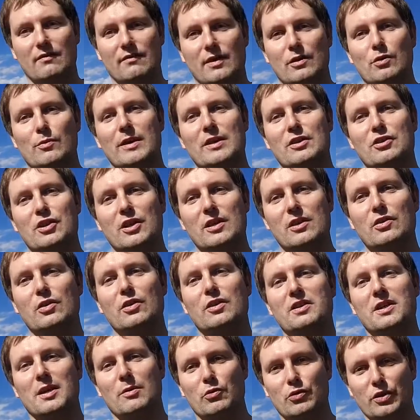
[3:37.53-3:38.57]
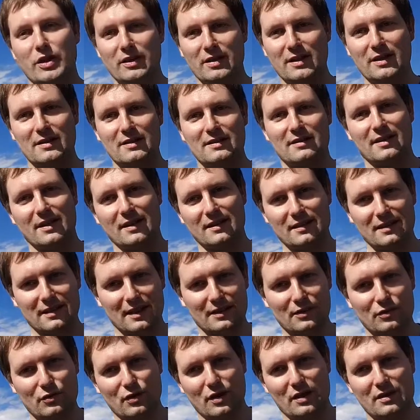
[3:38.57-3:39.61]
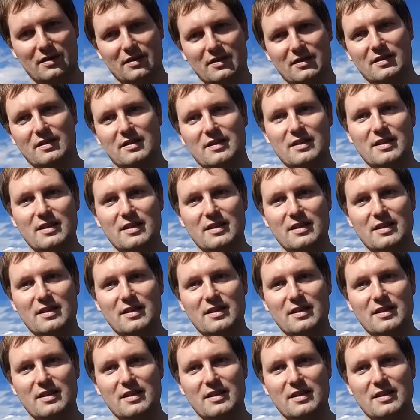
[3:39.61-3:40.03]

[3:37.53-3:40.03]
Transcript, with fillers: Wenn du meinen Channel noch nicht abonniert hast, dann kannst du das